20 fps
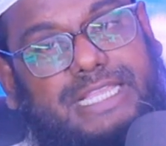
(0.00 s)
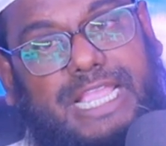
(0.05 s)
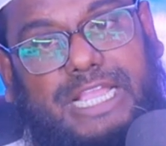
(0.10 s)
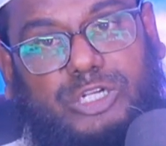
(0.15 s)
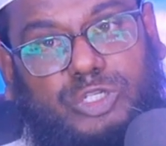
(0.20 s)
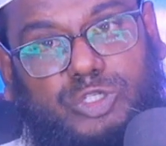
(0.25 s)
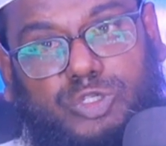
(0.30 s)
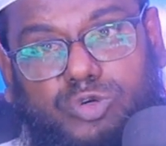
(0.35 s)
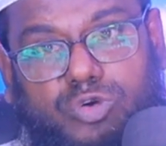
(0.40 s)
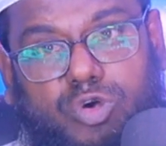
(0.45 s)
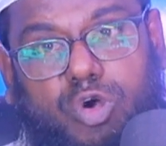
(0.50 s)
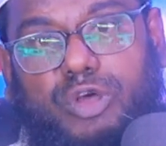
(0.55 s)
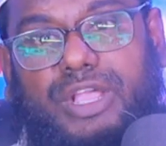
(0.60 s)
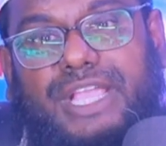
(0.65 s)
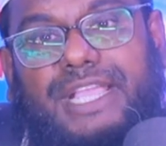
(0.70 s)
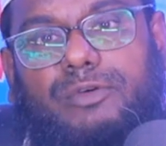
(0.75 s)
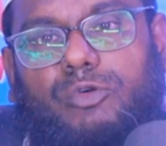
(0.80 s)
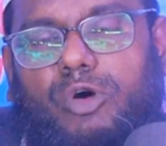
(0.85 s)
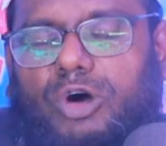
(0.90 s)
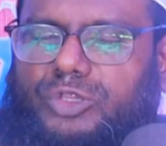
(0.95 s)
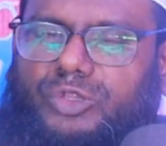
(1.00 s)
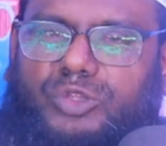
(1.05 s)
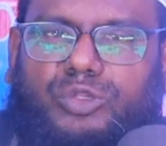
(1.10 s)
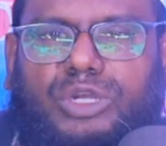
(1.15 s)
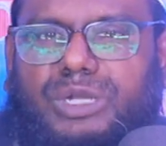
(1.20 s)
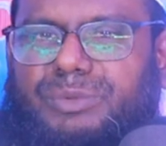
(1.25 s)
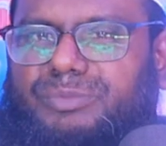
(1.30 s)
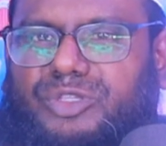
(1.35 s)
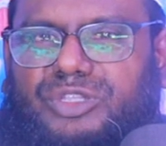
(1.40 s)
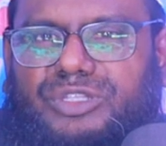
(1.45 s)
একটুকু কি
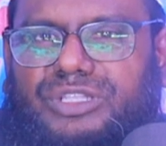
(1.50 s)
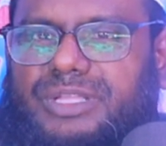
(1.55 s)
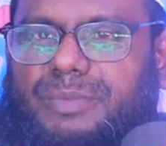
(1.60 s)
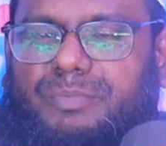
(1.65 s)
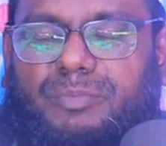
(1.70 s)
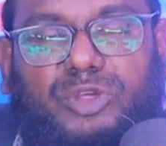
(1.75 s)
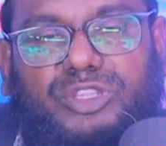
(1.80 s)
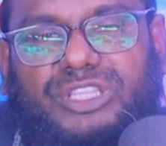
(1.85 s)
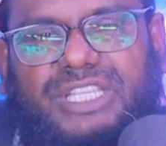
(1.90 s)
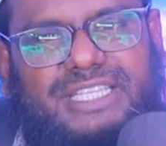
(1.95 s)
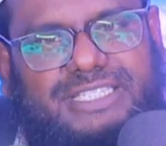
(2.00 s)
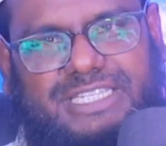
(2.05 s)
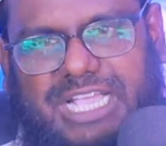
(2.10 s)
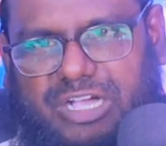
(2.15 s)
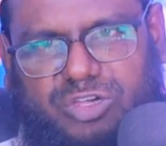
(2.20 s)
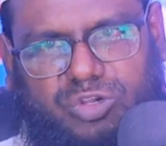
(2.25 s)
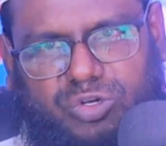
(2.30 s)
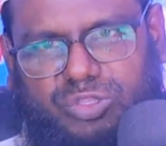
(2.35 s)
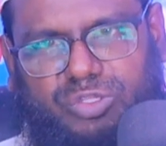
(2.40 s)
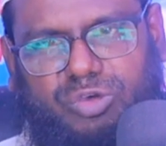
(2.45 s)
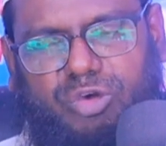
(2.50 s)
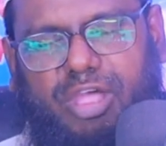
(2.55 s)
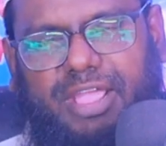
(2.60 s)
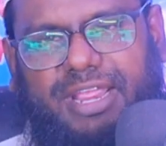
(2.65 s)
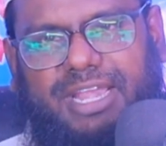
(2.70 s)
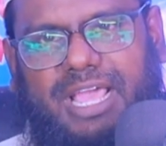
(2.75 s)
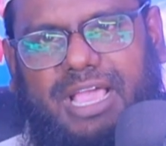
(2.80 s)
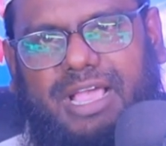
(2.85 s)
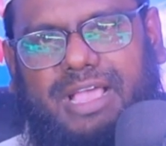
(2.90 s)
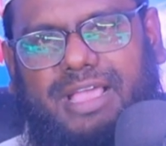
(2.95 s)
অন্তরের মধ্যে মধ্যে জাগ্রত
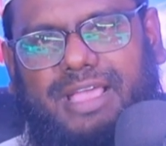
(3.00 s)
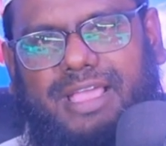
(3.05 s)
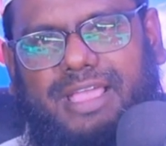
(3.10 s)
হয় না